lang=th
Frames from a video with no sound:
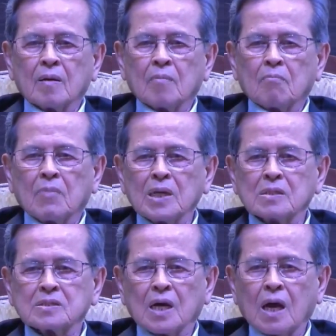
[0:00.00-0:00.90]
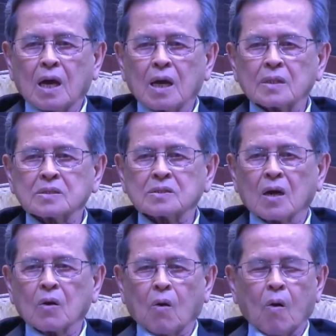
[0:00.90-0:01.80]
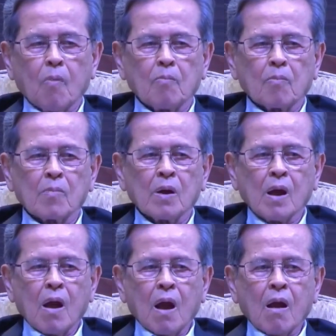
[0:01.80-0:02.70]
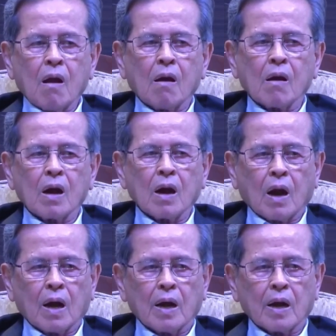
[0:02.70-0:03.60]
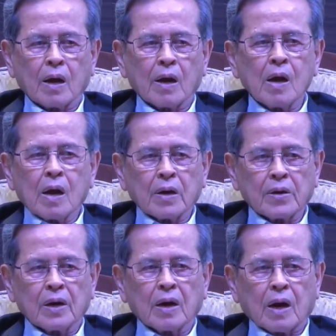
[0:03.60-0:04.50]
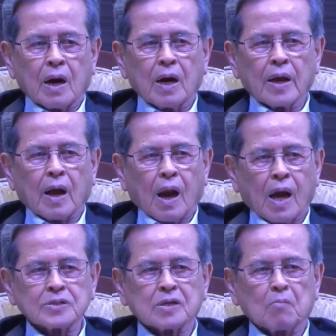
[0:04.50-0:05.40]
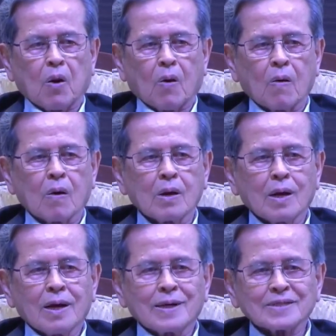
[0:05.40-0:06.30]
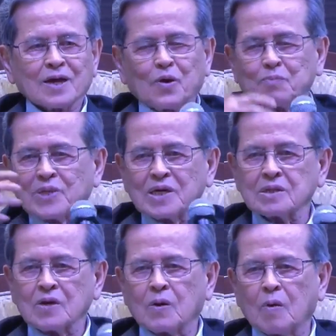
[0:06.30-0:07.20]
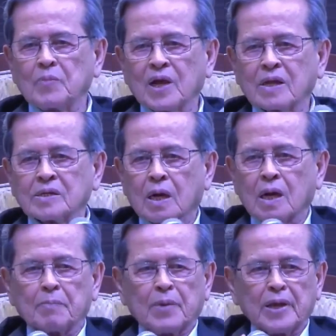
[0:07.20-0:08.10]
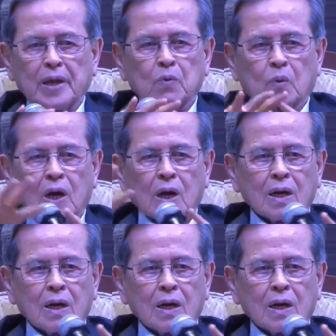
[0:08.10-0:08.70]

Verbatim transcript: มันสร้างสังคมเครือข่ายเครือข่ายคล้ายสมองสังคมทั้งสังคมเนี่ยจะกลายเป็นเน็ตเวิร์ก